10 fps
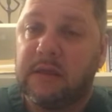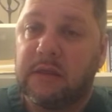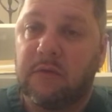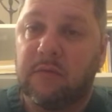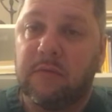
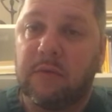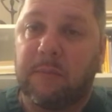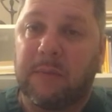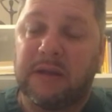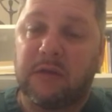Então, a
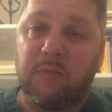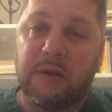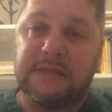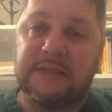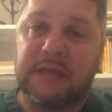parte
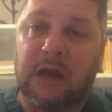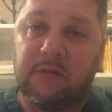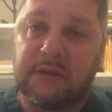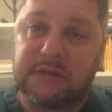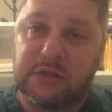
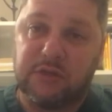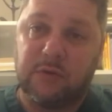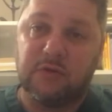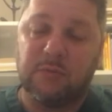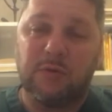comercial nas
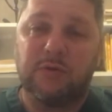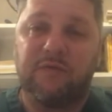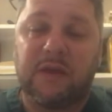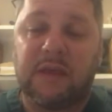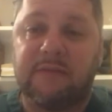regiões começou a
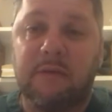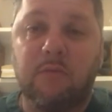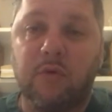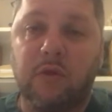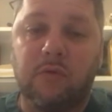enfraquecer
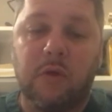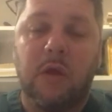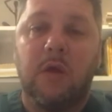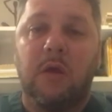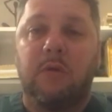muito,
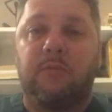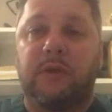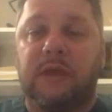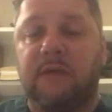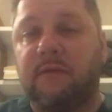
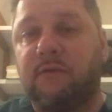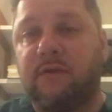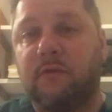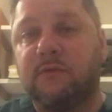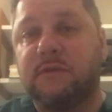porque esses
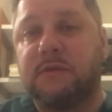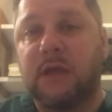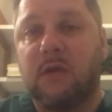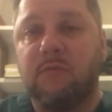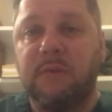feudos
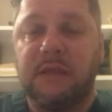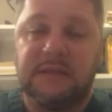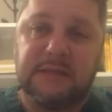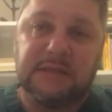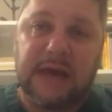eram
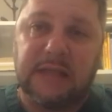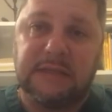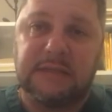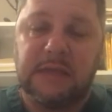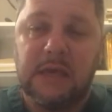mini
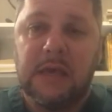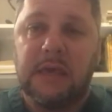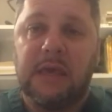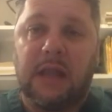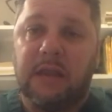cidades
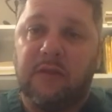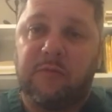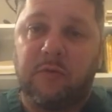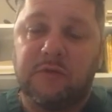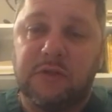e ali eles
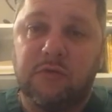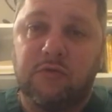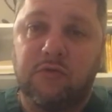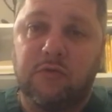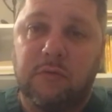produziam
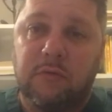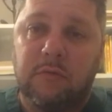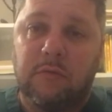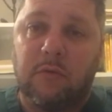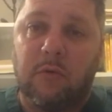tudo,
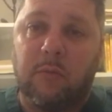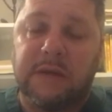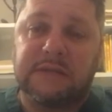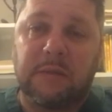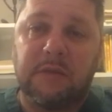ou
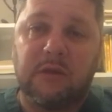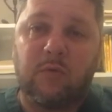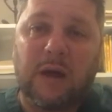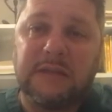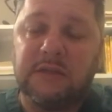basicamente
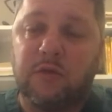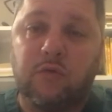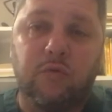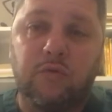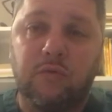quase
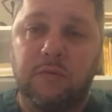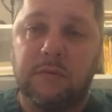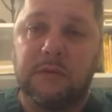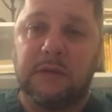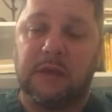tudo,
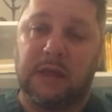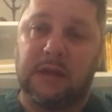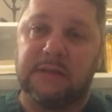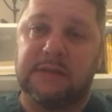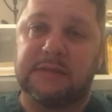que era
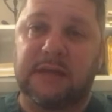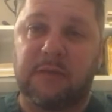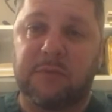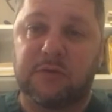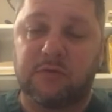
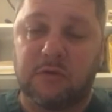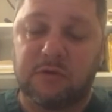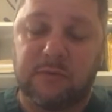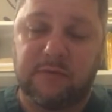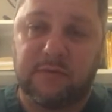necessário para sua
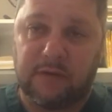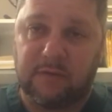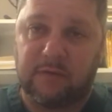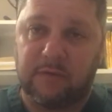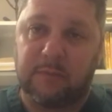
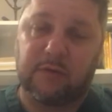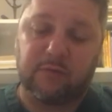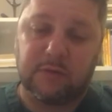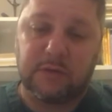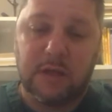sobrevivência, para
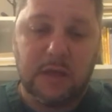sua